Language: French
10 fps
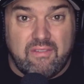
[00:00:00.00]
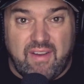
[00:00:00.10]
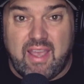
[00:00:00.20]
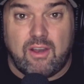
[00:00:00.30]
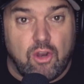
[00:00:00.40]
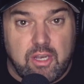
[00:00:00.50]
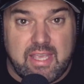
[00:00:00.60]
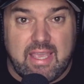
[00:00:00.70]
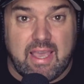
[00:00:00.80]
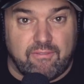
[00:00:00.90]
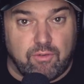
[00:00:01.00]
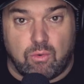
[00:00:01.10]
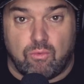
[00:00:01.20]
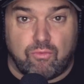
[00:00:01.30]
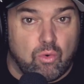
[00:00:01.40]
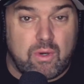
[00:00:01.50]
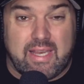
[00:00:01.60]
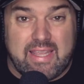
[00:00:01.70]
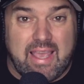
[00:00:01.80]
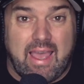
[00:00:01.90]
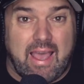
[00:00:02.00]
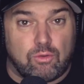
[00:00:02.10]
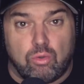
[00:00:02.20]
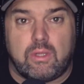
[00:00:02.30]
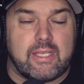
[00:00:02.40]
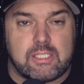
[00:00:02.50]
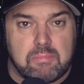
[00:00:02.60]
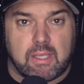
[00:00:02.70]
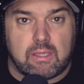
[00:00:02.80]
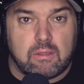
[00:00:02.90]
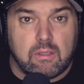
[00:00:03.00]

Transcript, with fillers: faire le lien entre vos clients à toutes les semaines.